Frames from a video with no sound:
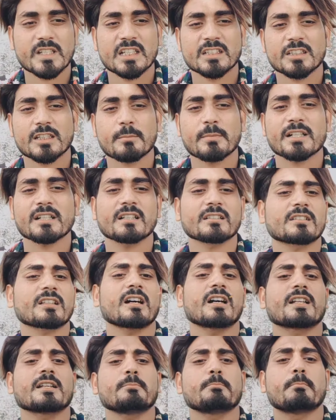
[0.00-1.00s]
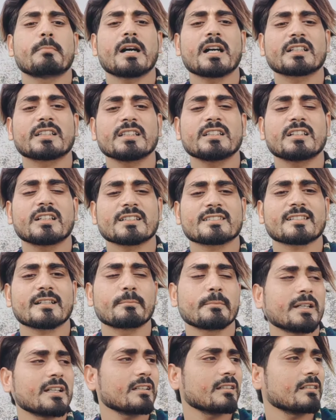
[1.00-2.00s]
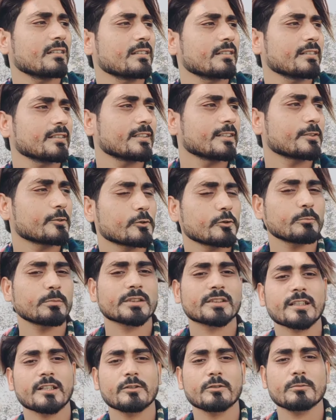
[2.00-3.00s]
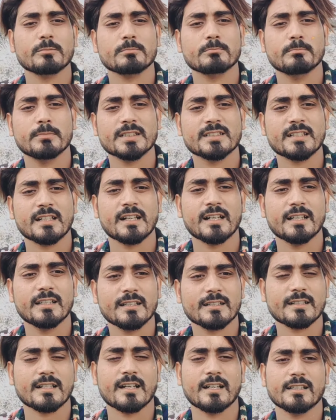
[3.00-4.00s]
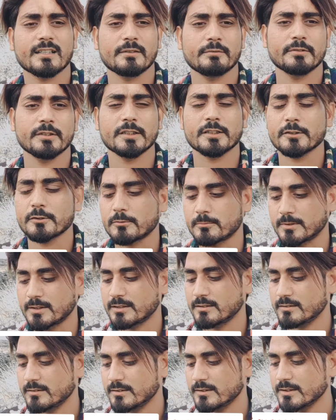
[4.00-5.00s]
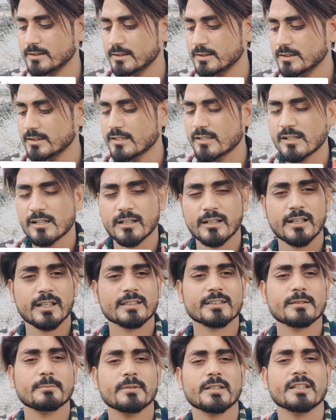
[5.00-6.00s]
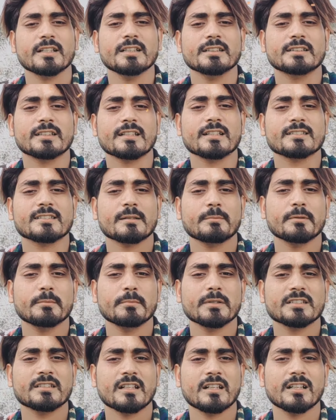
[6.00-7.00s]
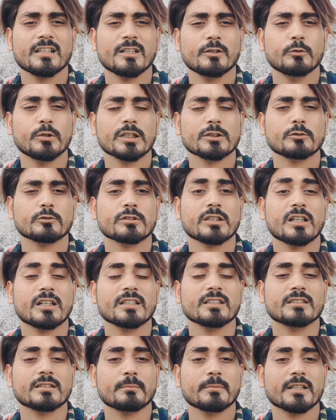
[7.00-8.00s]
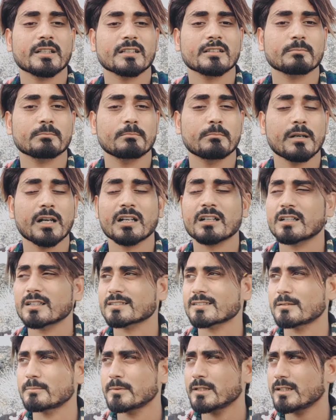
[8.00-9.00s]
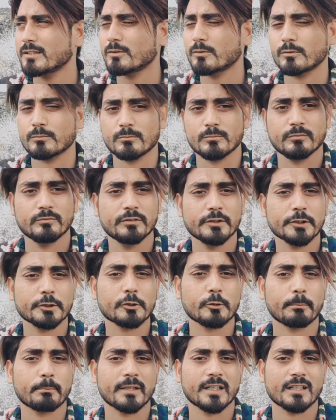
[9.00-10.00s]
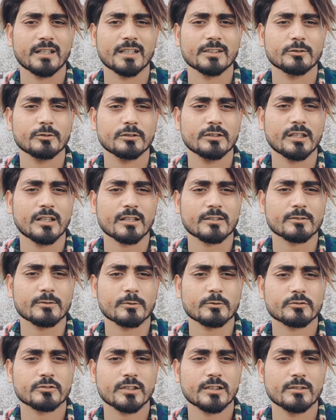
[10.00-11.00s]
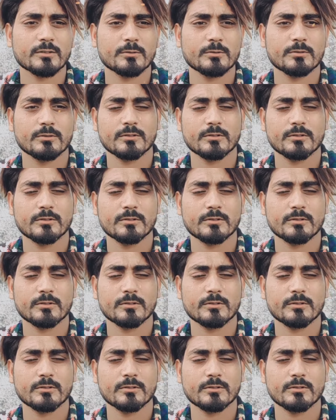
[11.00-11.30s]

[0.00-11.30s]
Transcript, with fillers: तमन्ना तहारी माँ की कसम है नू बतायो मज़ा आया न हजा वीडियो में अगर तमन इतना सा भी मज़ा आया हुआ तो तहारी तमन्ना माँ की कसम है वीडियो फैला दियो यार दोस्त लू